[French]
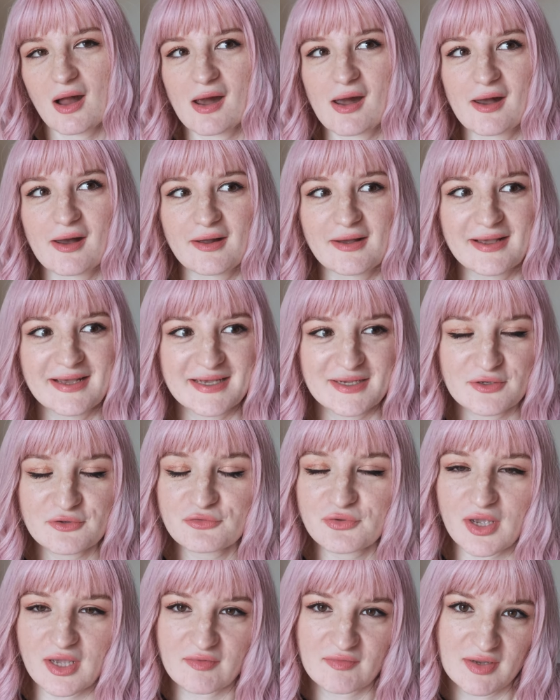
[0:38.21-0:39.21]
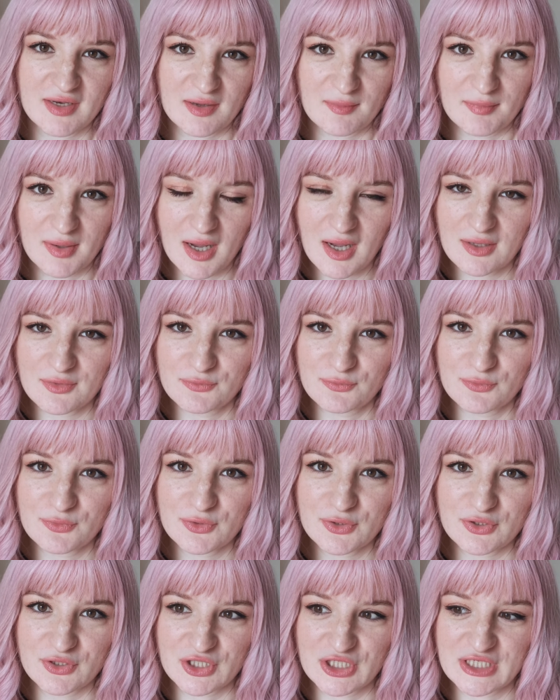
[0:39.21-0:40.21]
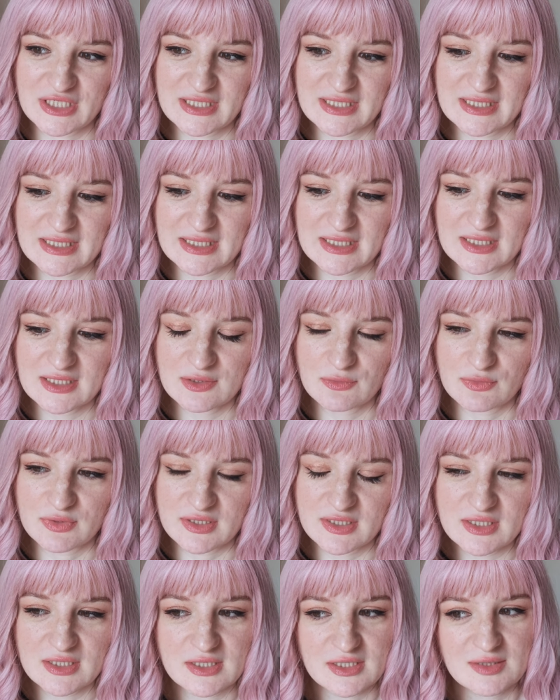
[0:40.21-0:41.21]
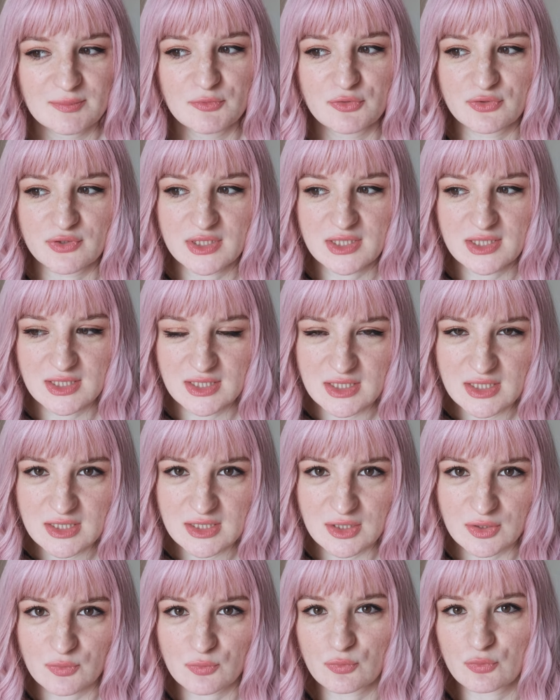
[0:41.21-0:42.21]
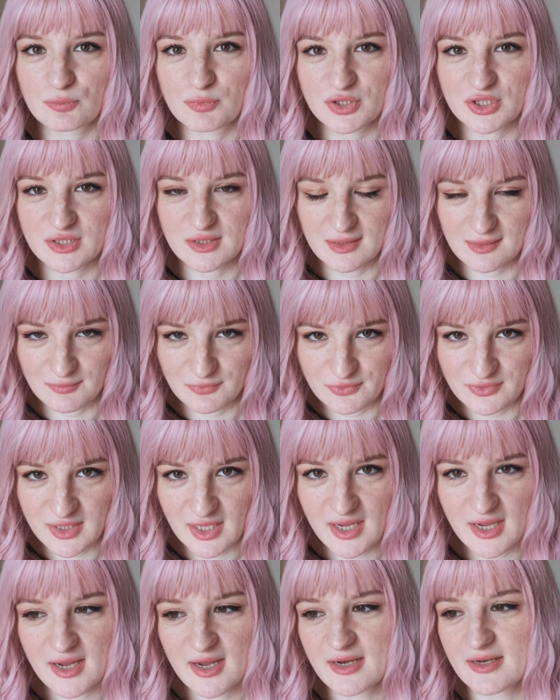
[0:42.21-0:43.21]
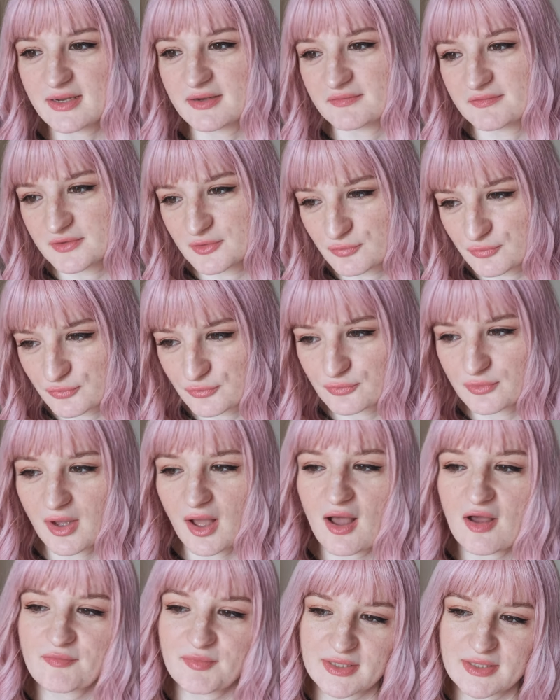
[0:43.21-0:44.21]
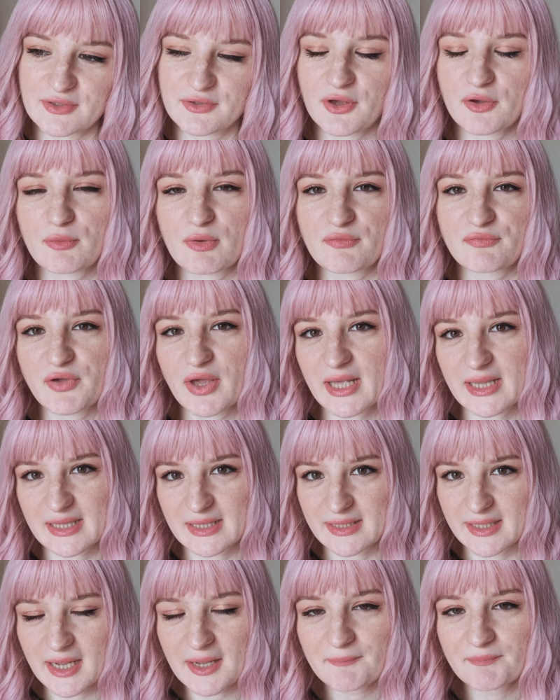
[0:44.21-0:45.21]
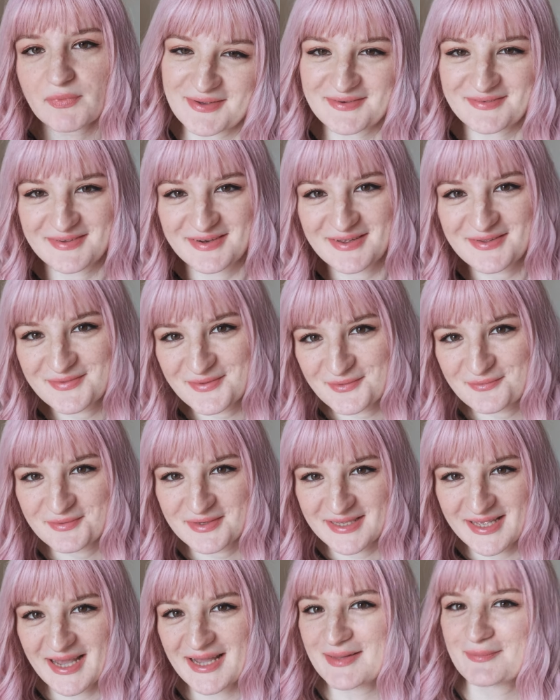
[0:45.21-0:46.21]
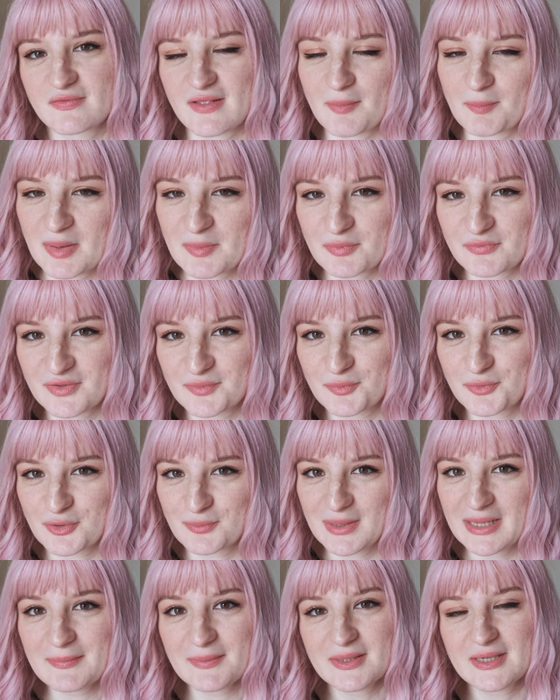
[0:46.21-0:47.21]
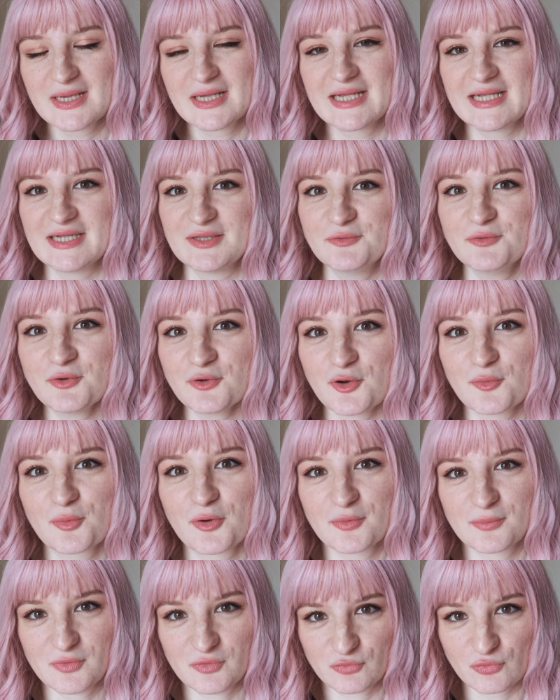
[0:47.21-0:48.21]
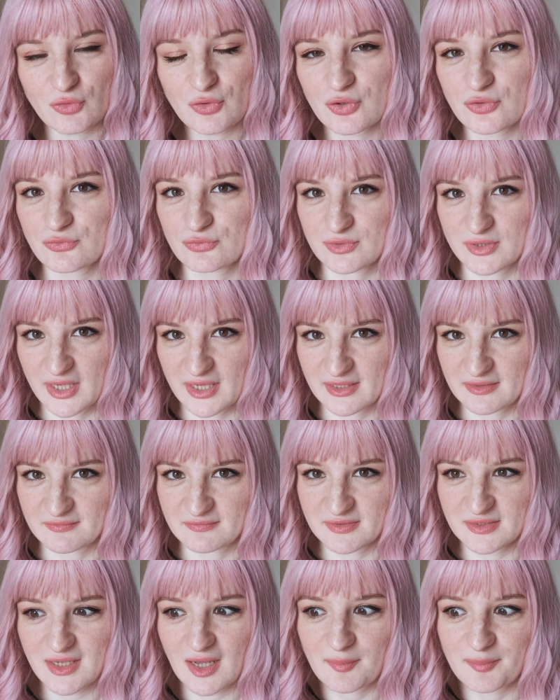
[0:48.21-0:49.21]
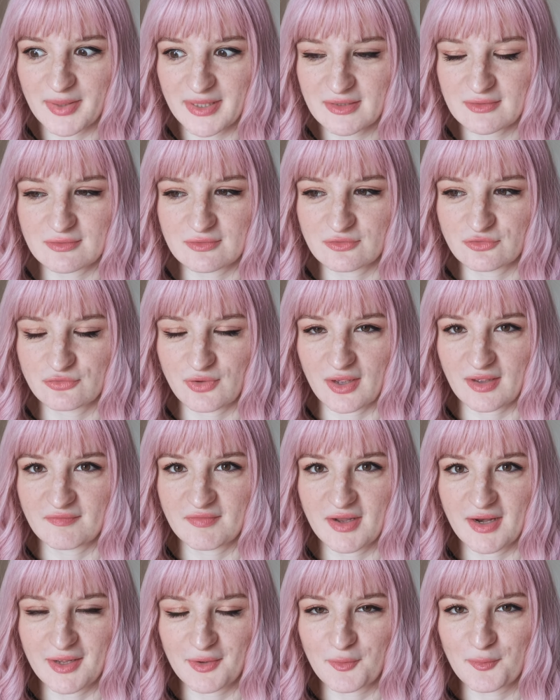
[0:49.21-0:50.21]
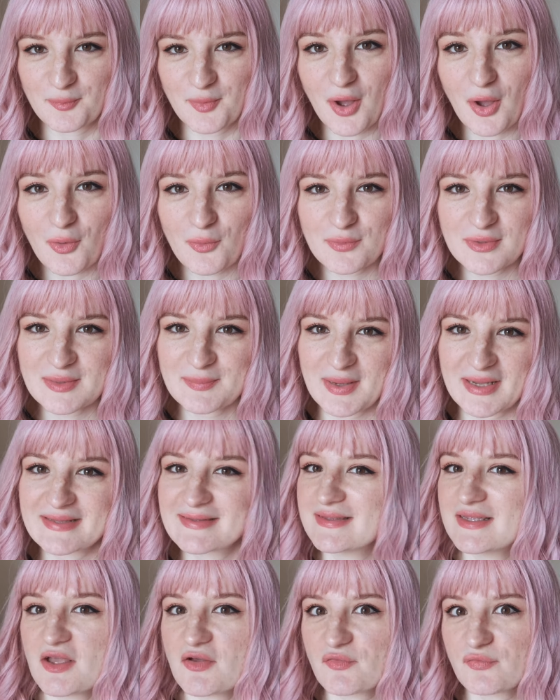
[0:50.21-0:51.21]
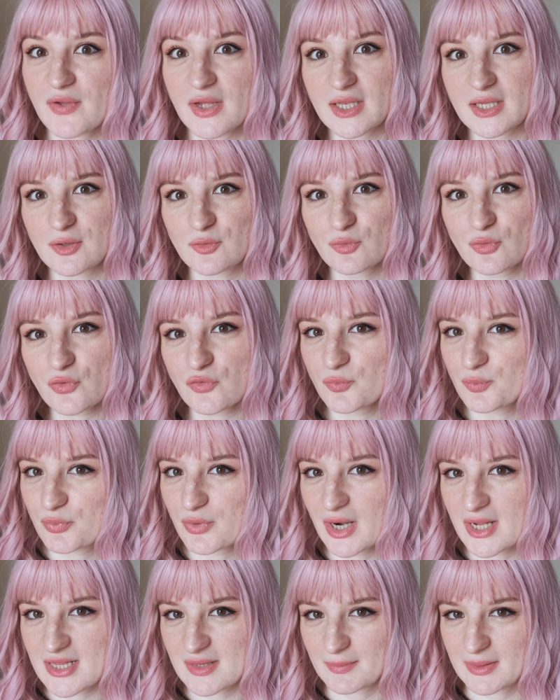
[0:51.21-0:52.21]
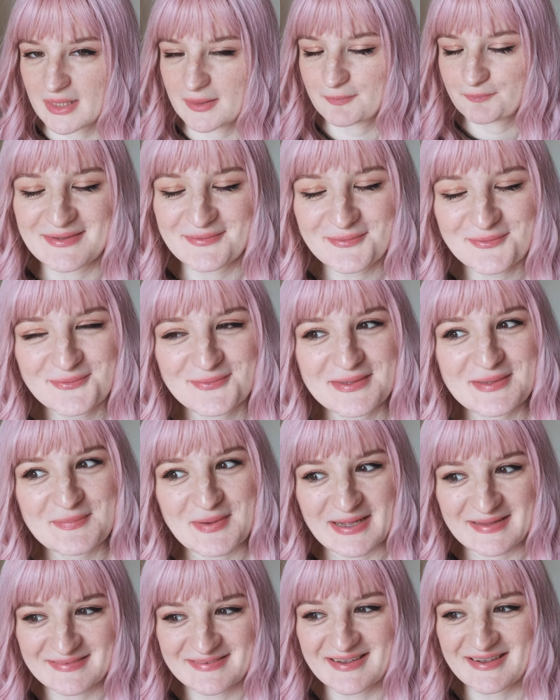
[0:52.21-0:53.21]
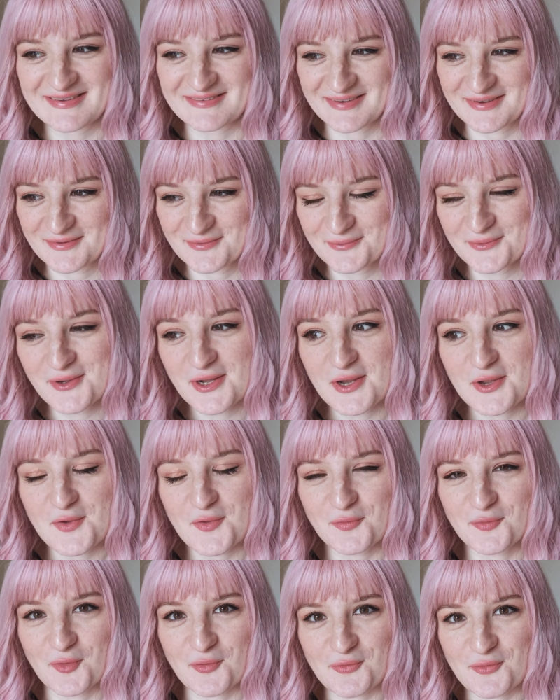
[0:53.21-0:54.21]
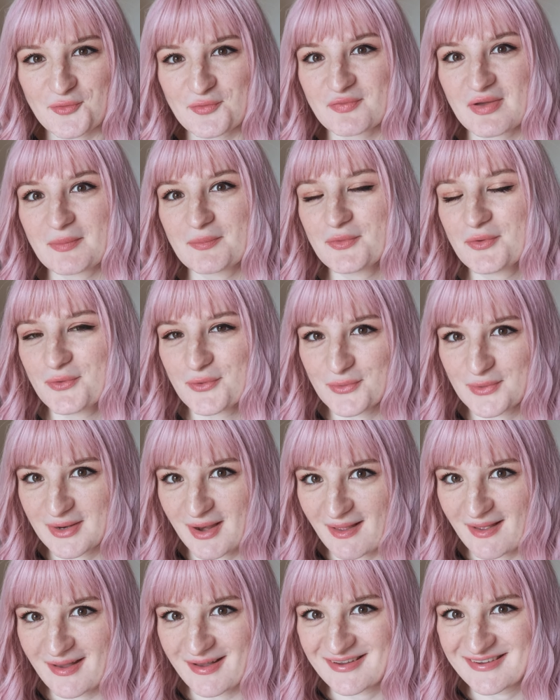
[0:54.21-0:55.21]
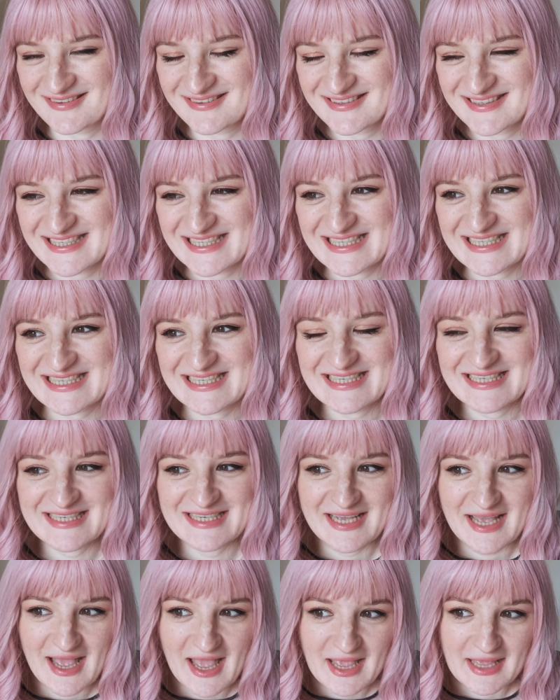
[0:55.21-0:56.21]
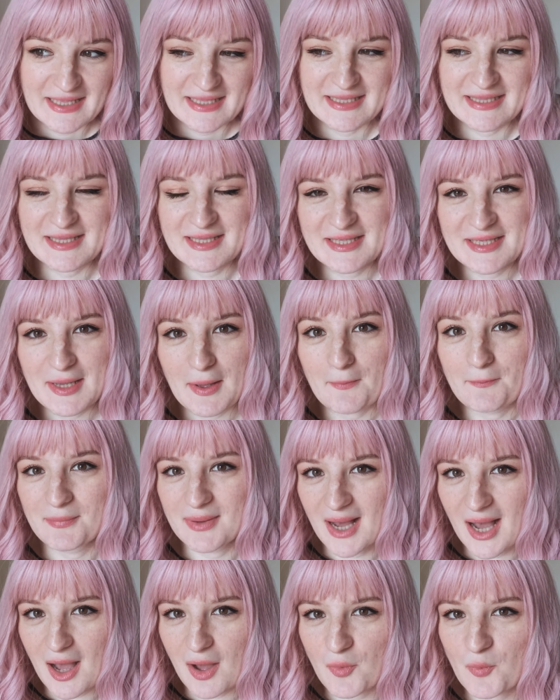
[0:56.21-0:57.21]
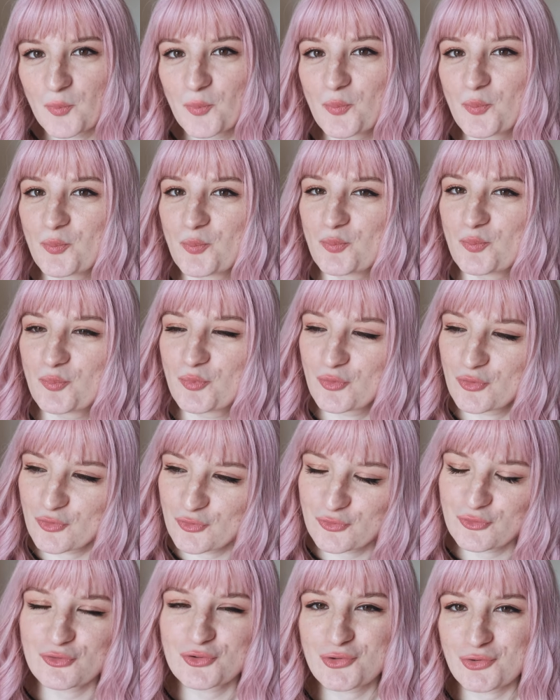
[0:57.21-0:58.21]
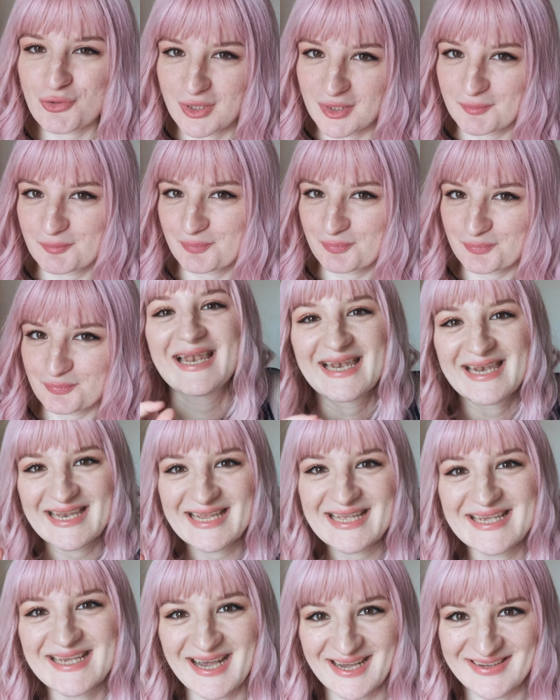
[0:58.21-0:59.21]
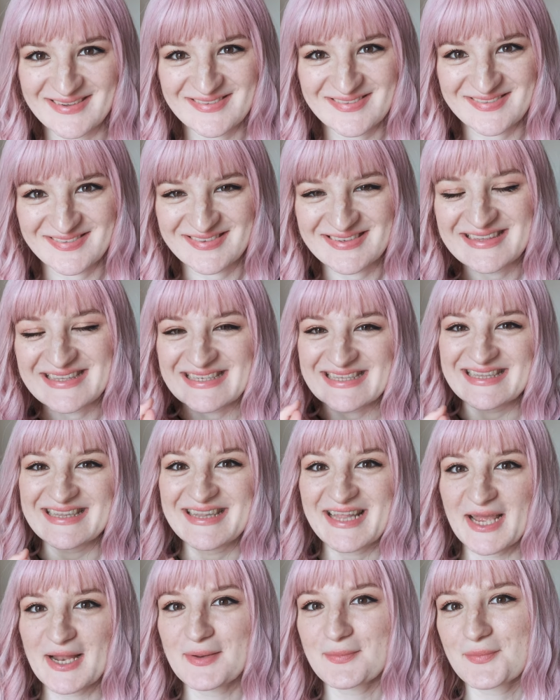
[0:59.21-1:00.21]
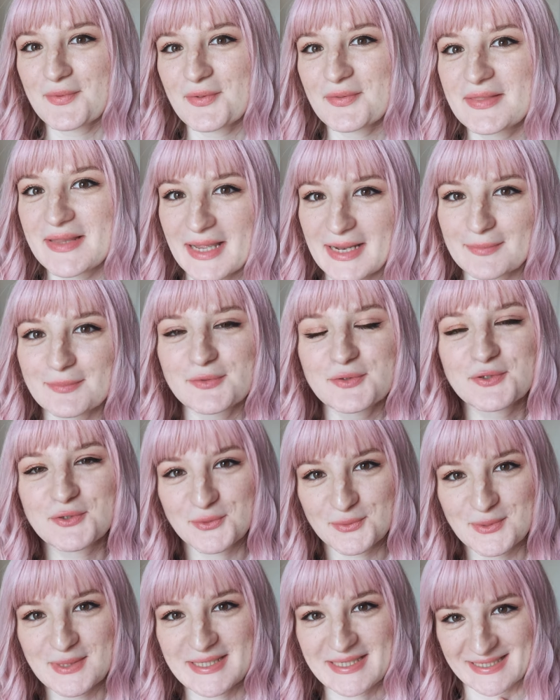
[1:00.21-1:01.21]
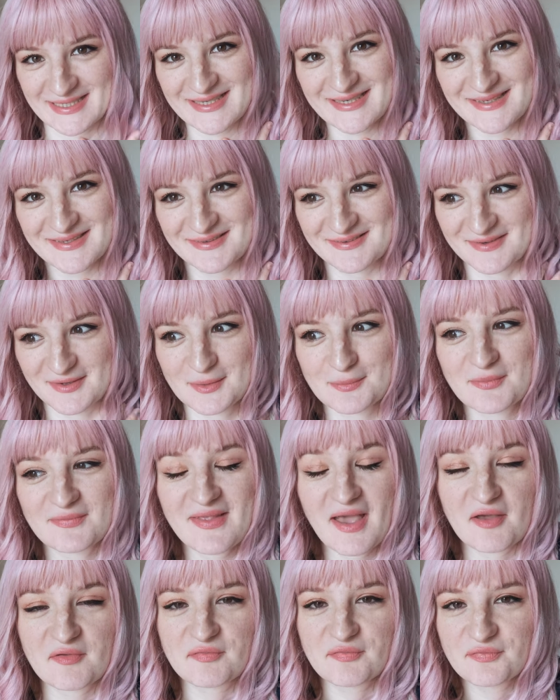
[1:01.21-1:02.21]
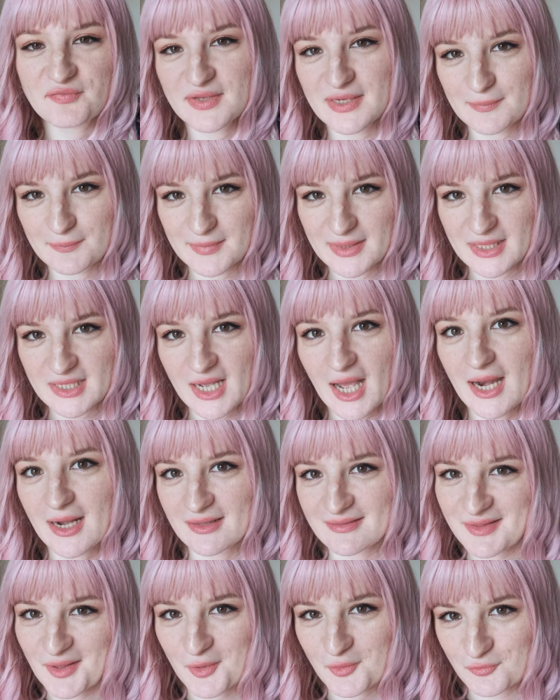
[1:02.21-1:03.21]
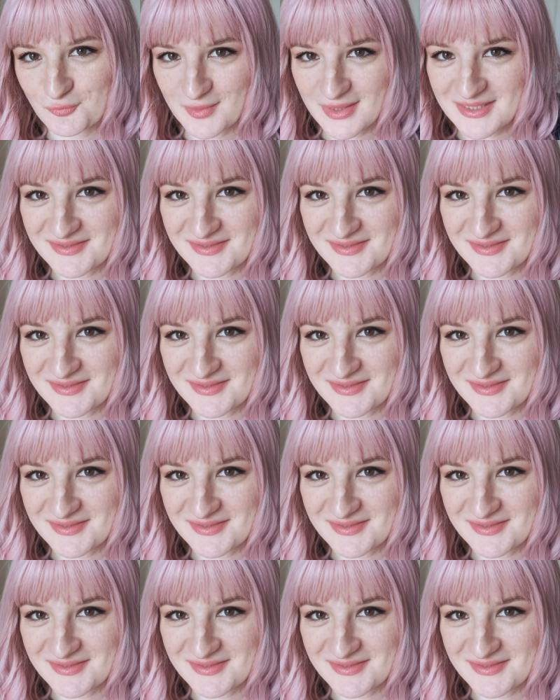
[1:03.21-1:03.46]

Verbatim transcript: Euh, et quand je suis arrivée là-bas, donc j'étais, on était une équipe de 6, donc moi j'étais la modèle, il y avait le photographe, un quoi faire, etc. D'ailleurs j'étais la seule végane, euh, ça n'a pas posé de problème. Et donc le premier jour, quand on est arrivé, à peine je suis arrivée à l'aéroport, on est parti faire les courses pour semaine. Et donc on est parti à Ajaccio dans ce fameux Leclerc qui m'a plutôt choquée. Les gars, j'étais tellement tellement choquée, j'ai commencé à filmer à l'intérieur du